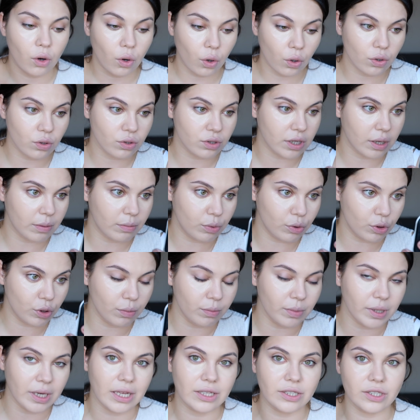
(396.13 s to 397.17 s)
O yüzden
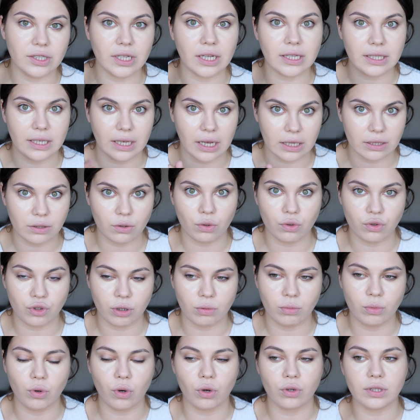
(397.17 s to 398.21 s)
bugün birazcık daha dikkatli
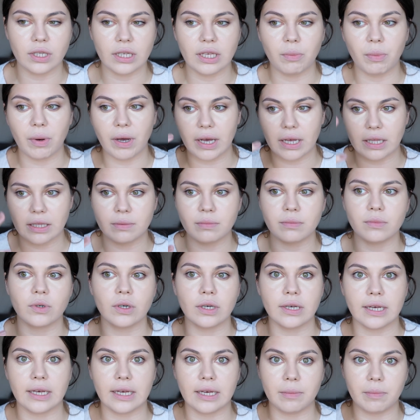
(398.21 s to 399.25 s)
olacağım bu konudaki. Bakalım
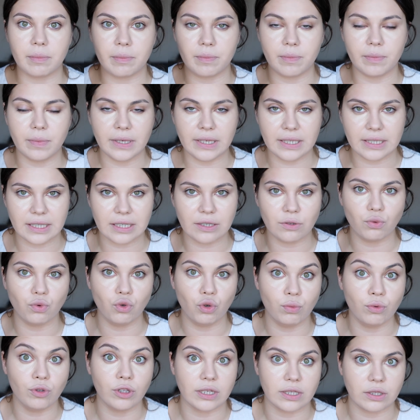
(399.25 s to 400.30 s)
e, ikisinin
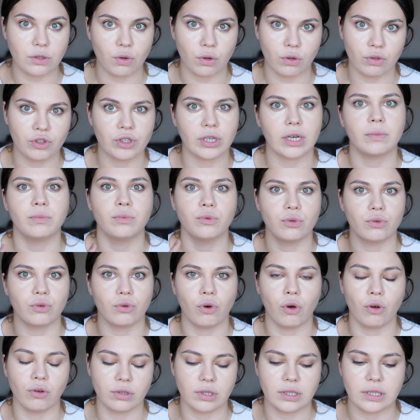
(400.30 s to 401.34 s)
uyumu nasıl olacak bu
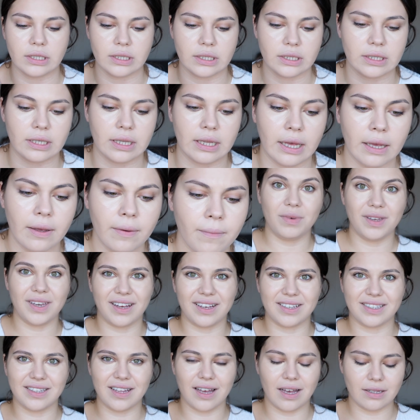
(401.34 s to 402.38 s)
concealer ile.
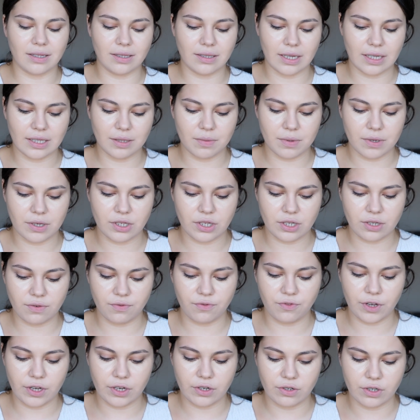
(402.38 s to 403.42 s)
Biraz daha aydınlatmak
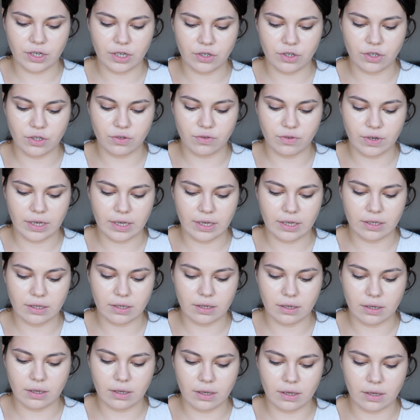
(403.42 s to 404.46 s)
için Fair Natural rengini
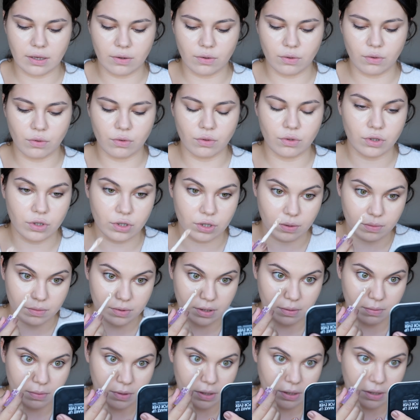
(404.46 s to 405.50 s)
e, uygulayacağım
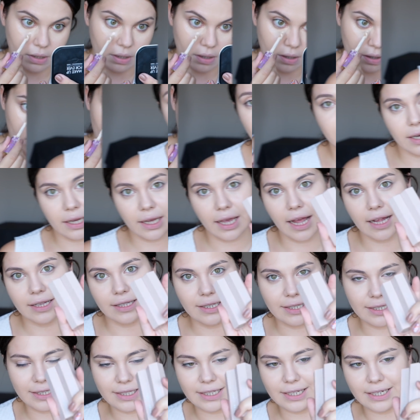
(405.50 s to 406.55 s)
tabii ki. Sıra
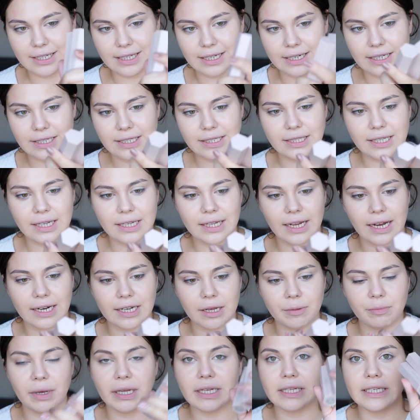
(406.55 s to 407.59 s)
geldi stiklere.
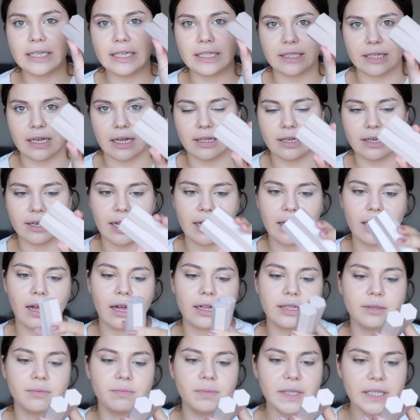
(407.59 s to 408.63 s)
Stiklerden ben iki tane renk
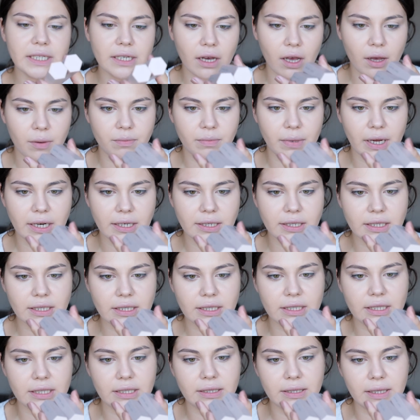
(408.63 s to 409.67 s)
aldım. bir amber,
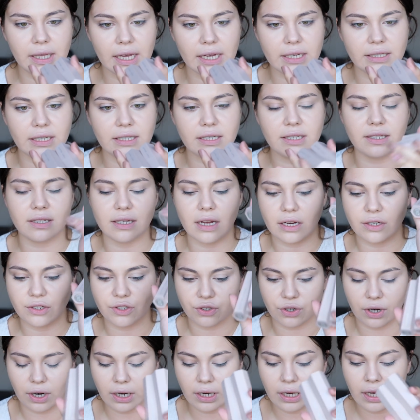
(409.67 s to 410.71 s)
bir diğeri de Star
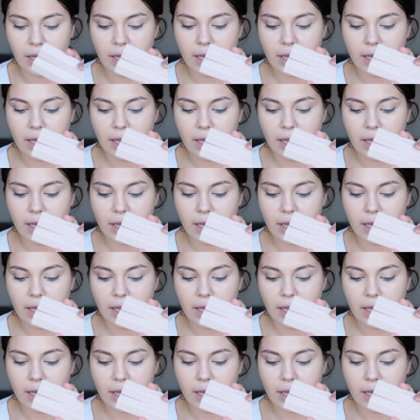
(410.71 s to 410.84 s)
Trek.